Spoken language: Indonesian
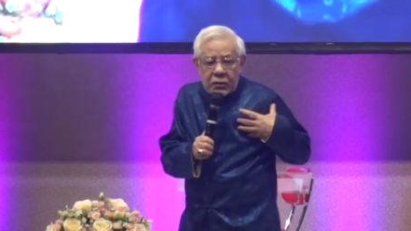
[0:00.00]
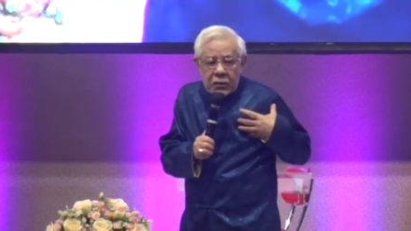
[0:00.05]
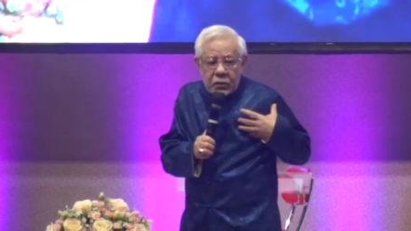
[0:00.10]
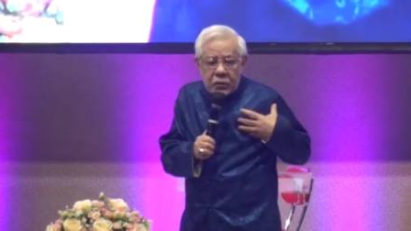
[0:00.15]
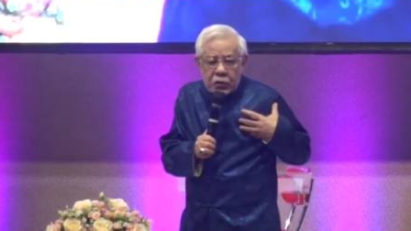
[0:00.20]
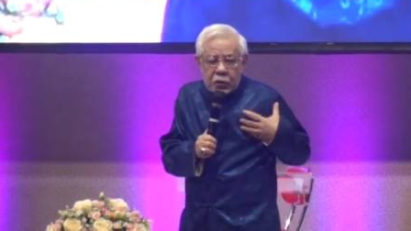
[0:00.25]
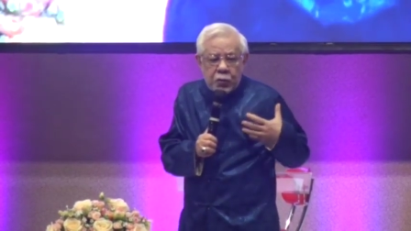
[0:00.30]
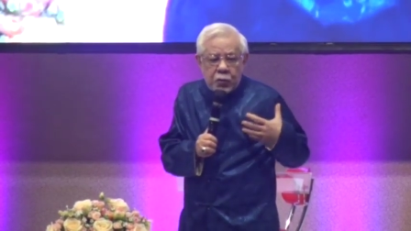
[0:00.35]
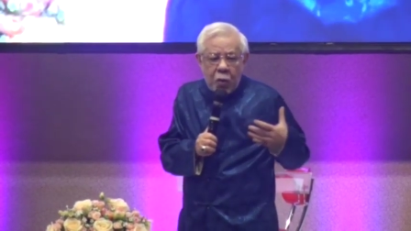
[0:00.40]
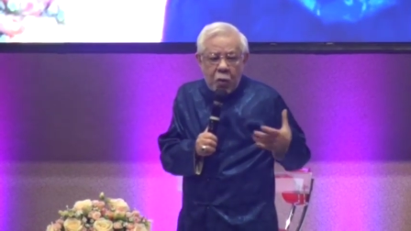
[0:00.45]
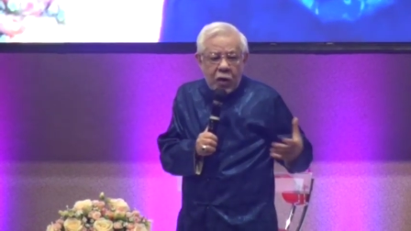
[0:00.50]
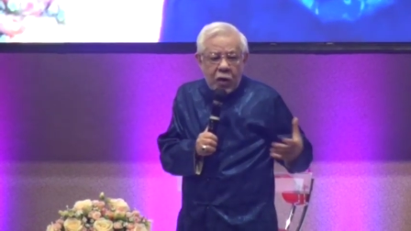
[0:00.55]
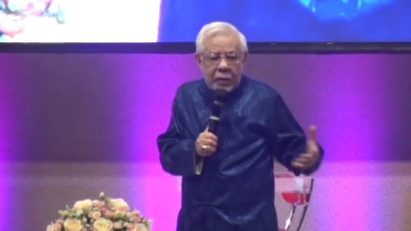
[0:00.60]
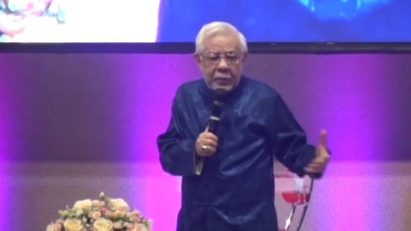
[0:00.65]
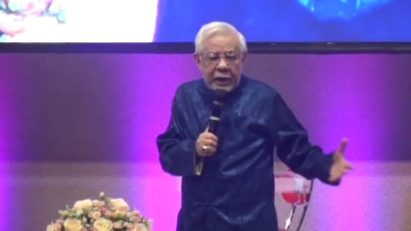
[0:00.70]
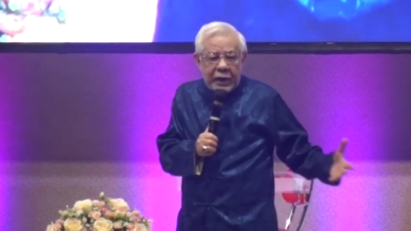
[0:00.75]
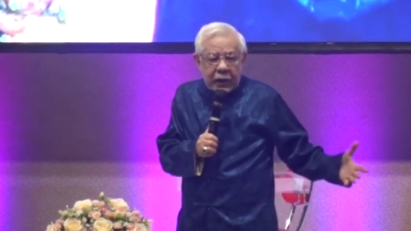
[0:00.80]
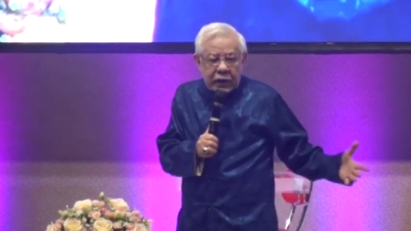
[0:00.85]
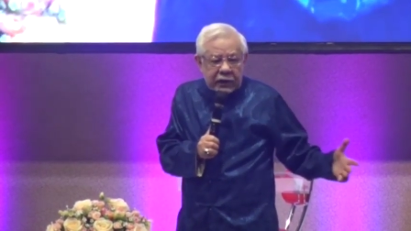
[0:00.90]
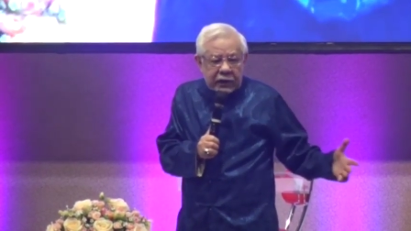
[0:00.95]
Semua orang
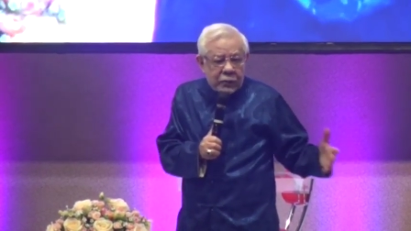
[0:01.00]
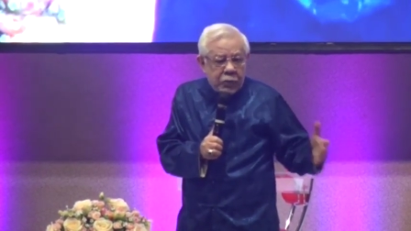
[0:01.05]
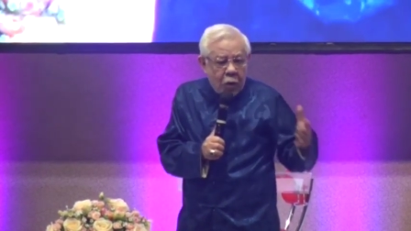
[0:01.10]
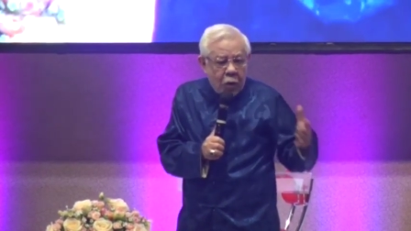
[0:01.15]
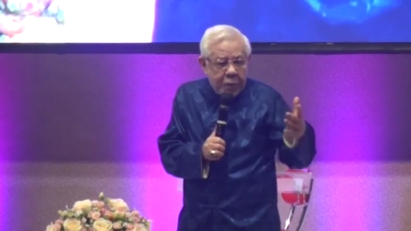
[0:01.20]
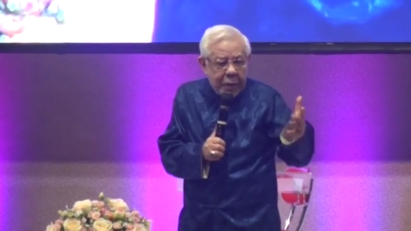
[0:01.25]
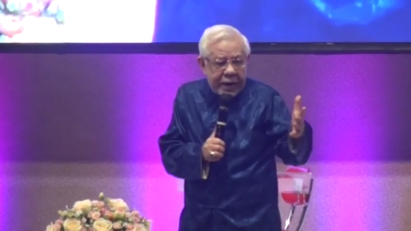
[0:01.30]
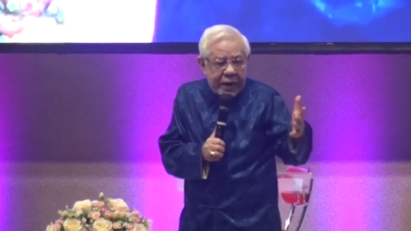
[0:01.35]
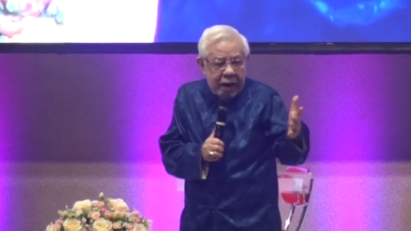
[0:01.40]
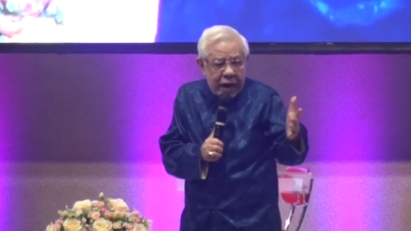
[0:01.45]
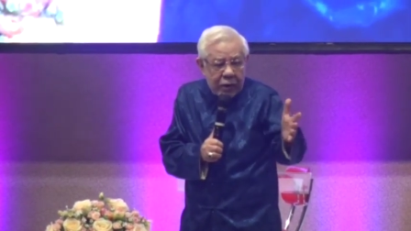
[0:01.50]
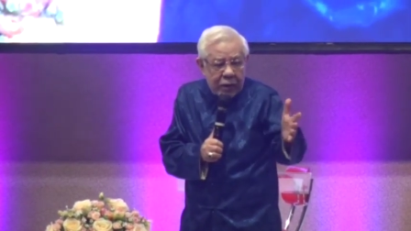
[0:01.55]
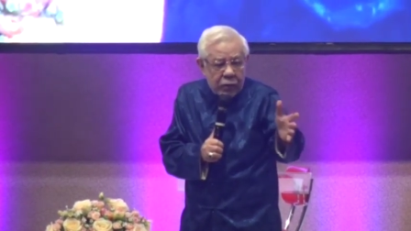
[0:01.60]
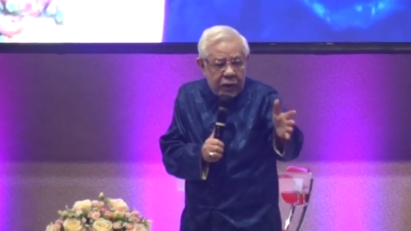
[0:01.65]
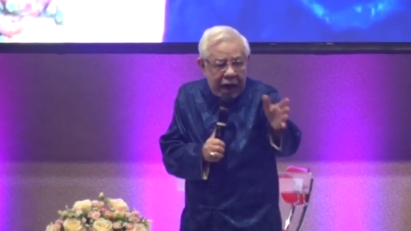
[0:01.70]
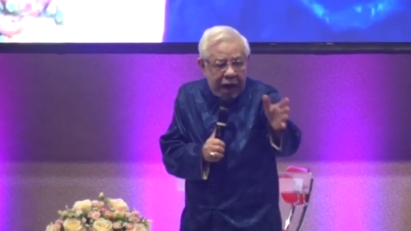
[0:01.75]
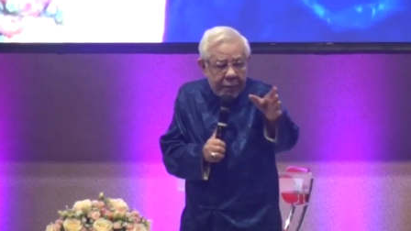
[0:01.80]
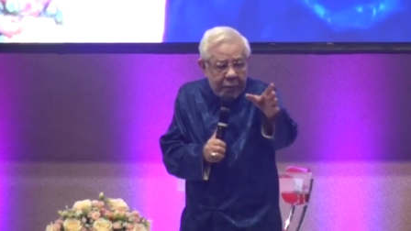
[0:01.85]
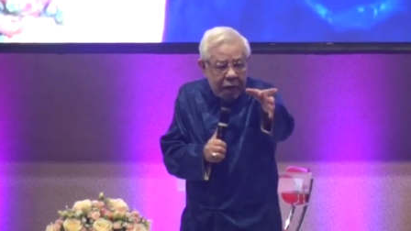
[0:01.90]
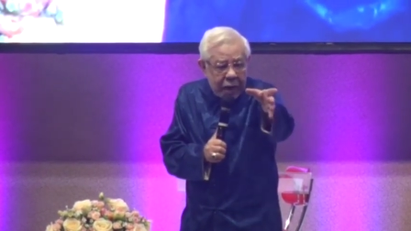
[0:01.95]
ketemu opa ya,
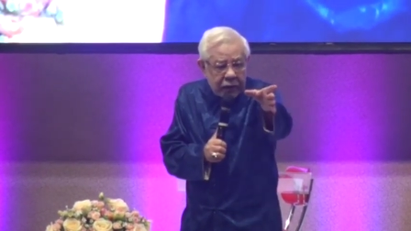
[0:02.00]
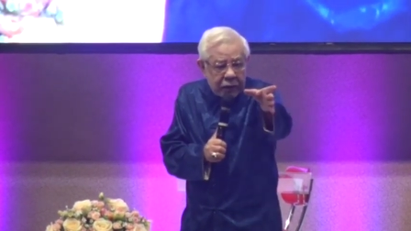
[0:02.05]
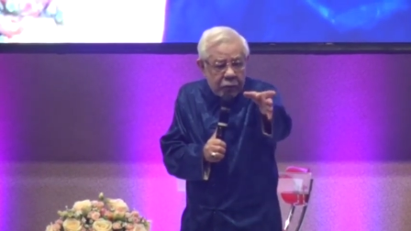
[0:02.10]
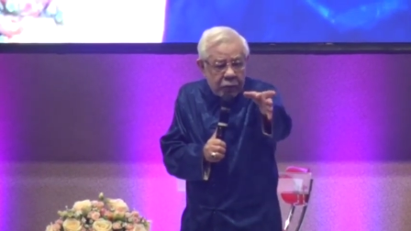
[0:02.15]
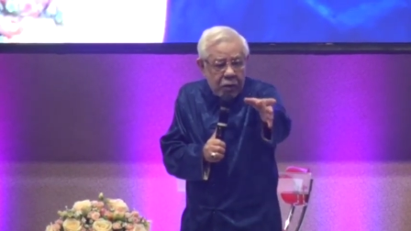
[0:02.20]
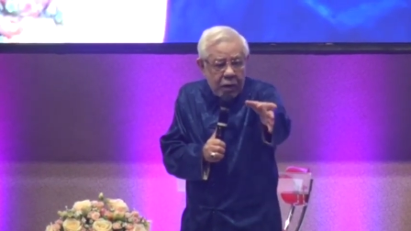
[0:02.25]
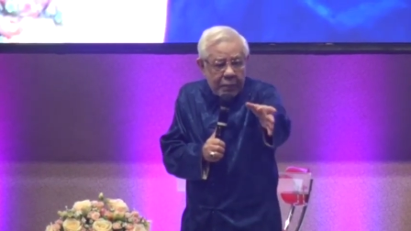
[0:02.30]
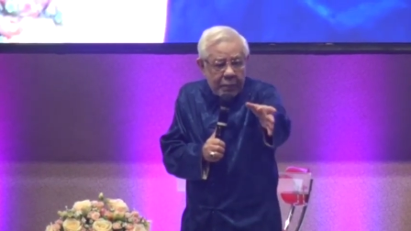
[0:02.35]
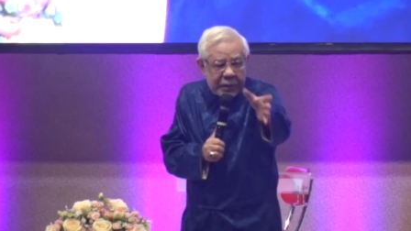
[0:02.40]
udah lama ketemu.